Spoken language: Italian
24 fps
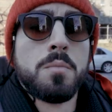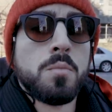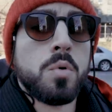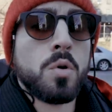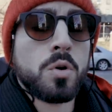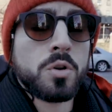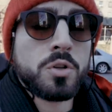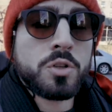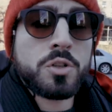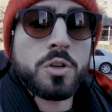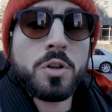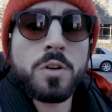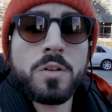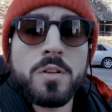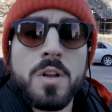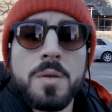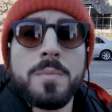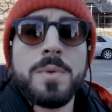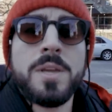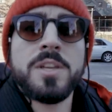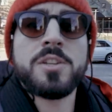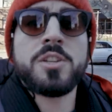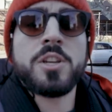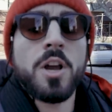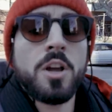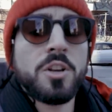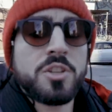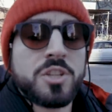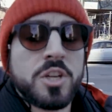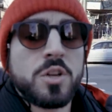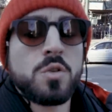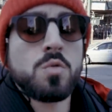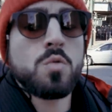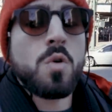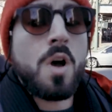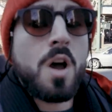Buongiorno amici,
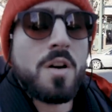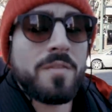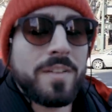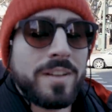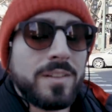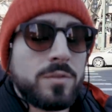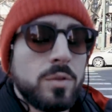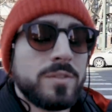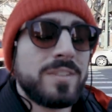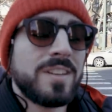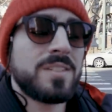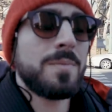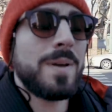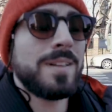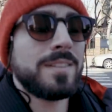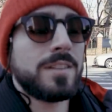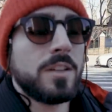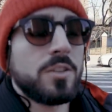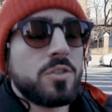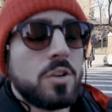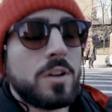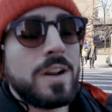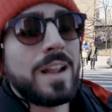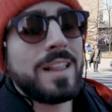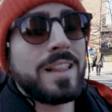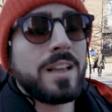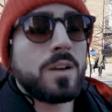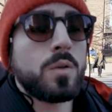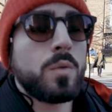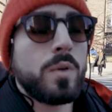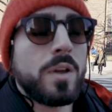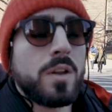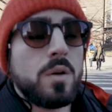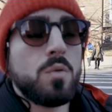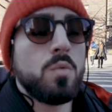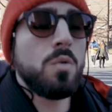oggi nuova entusiasmante giornata
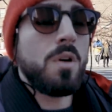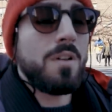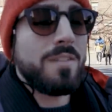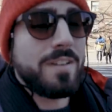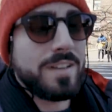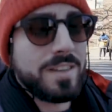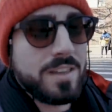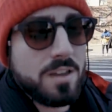qui a Nuova